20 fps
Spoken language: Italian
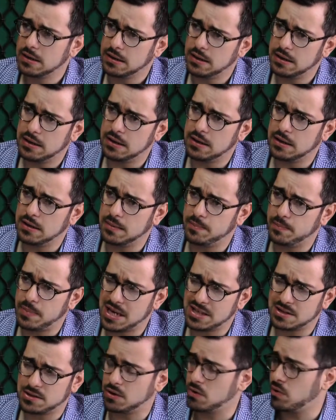e
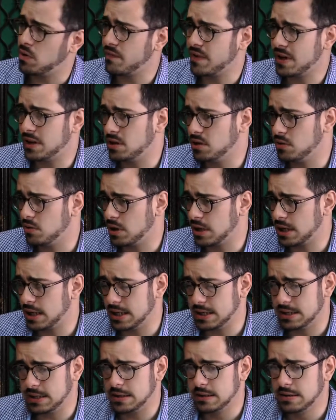passano ai fatti
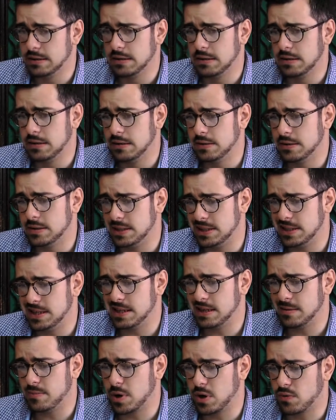concreti,
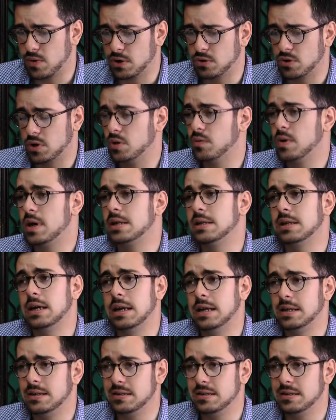sia per quanto riguarda la